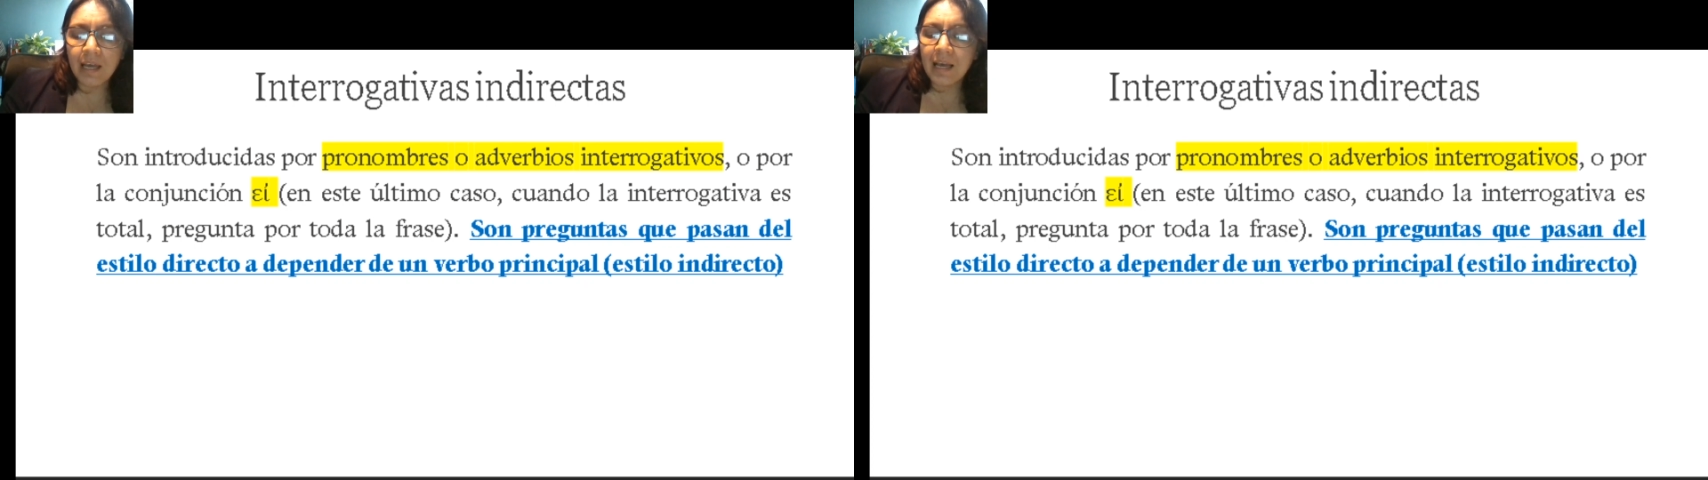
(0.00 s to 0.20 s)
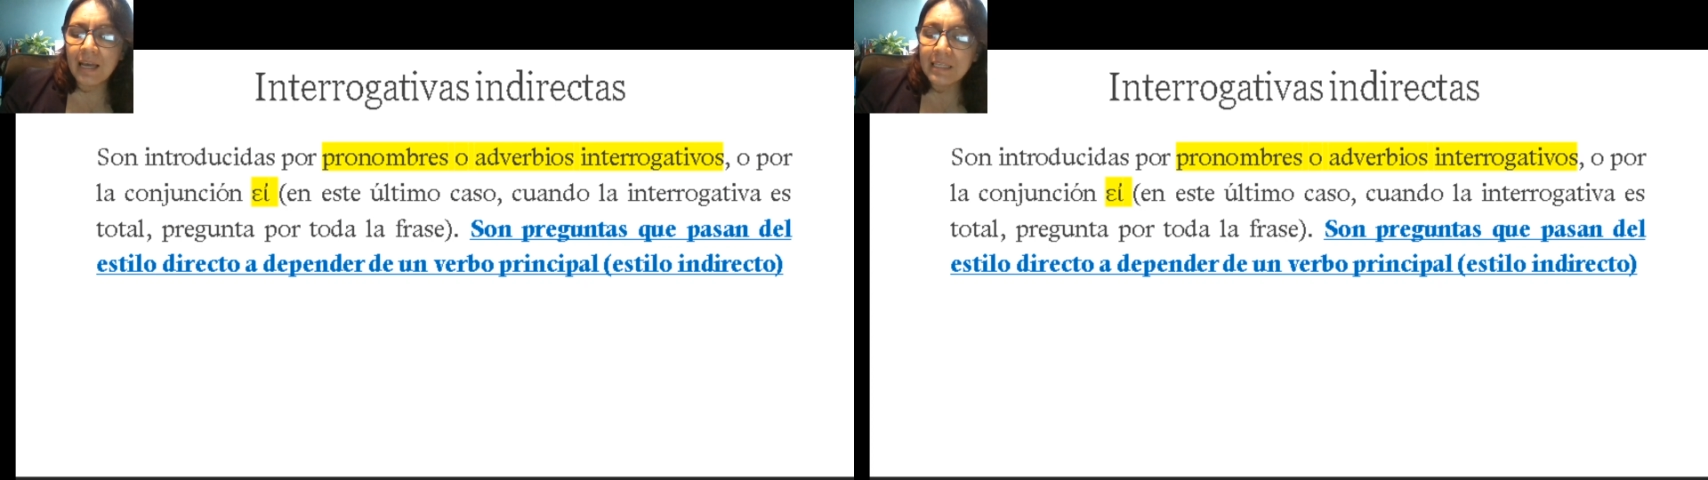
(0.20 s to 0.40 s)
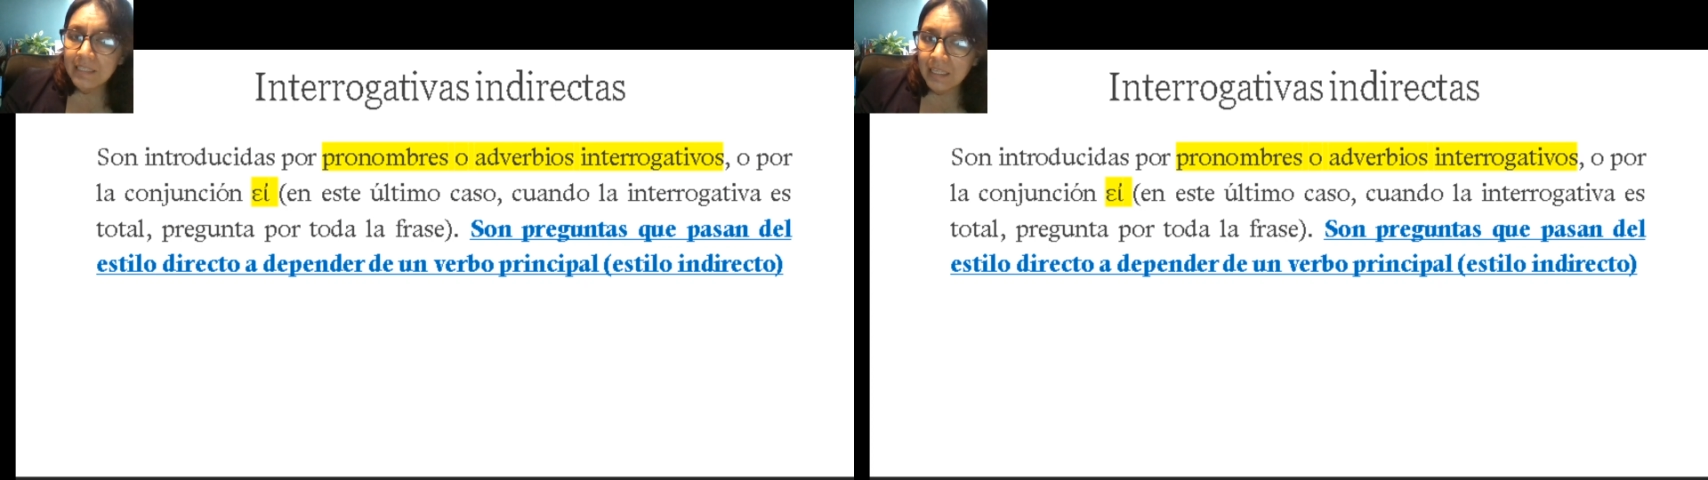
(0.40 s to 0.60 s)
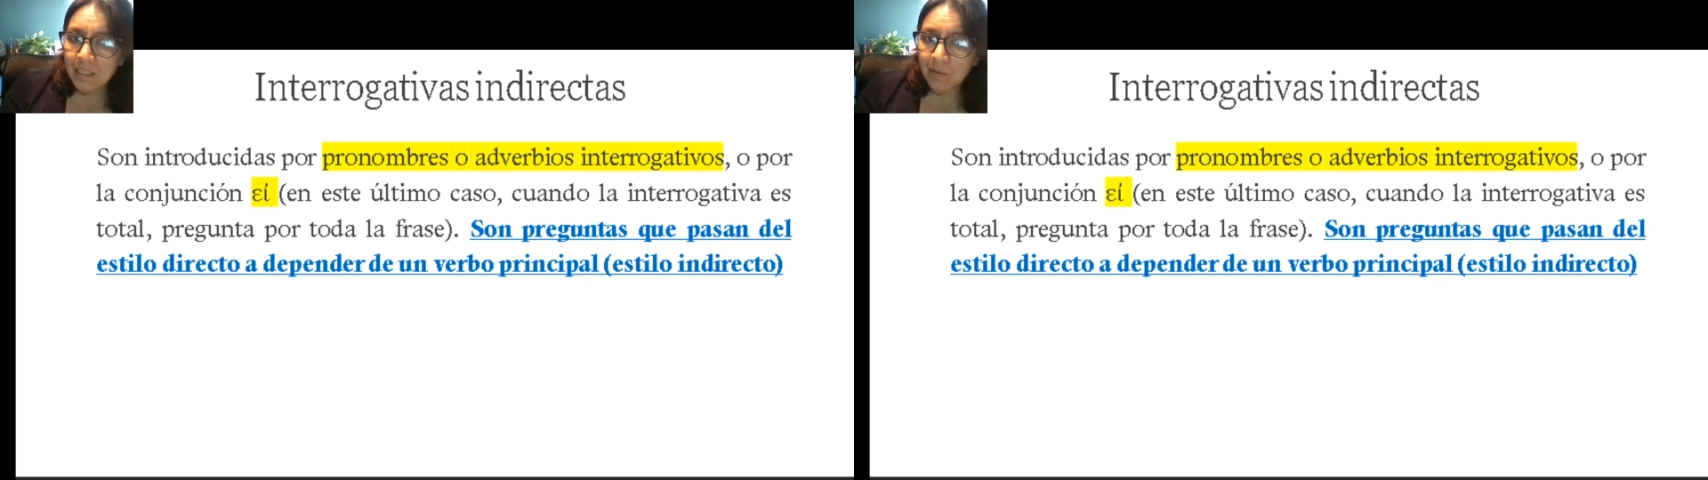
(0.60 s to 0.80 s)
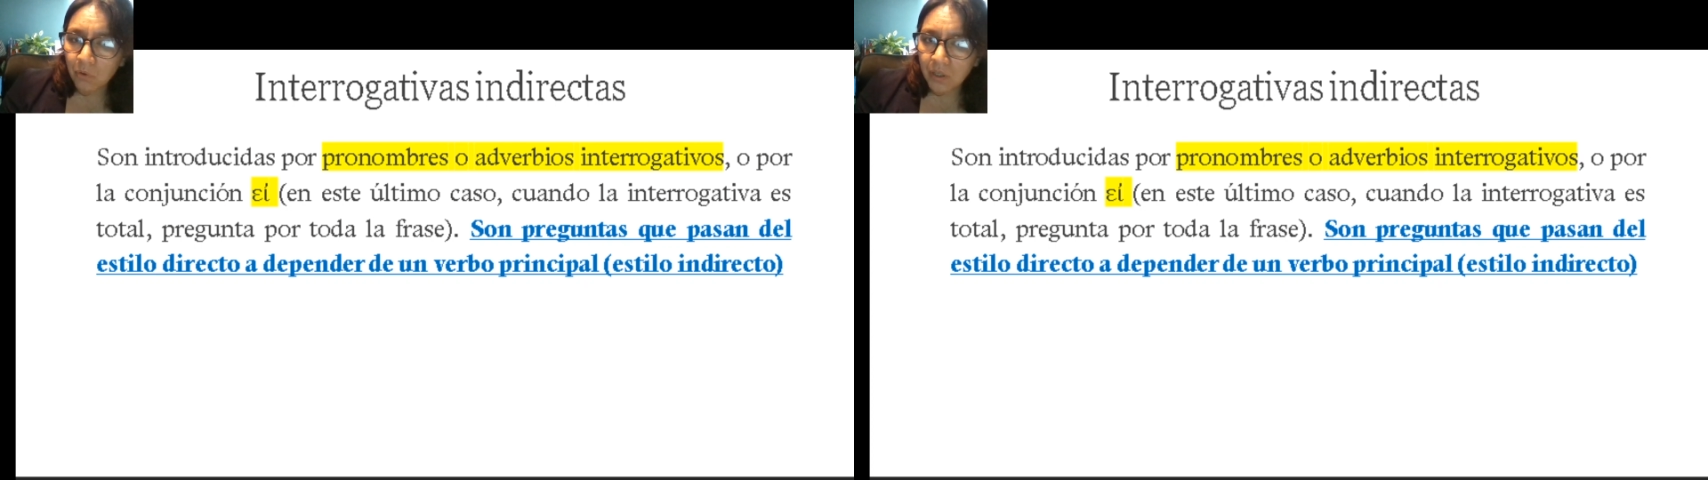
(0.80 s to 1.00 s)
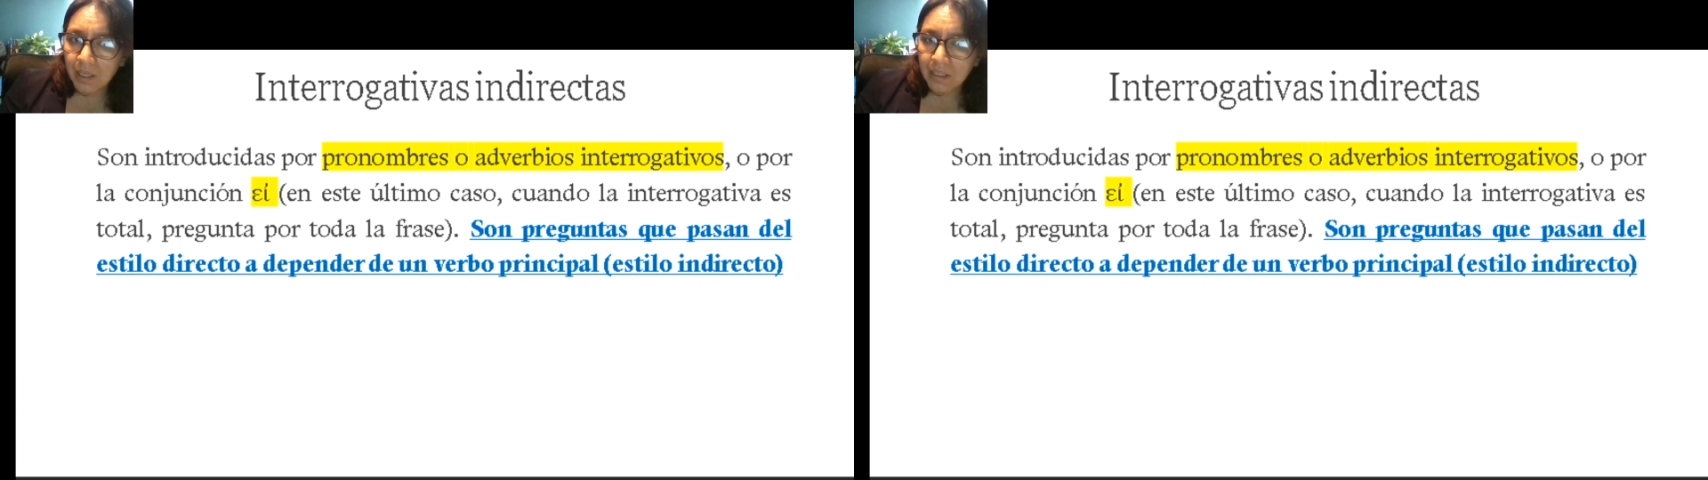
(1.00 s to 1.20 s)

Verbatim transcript: este tipo de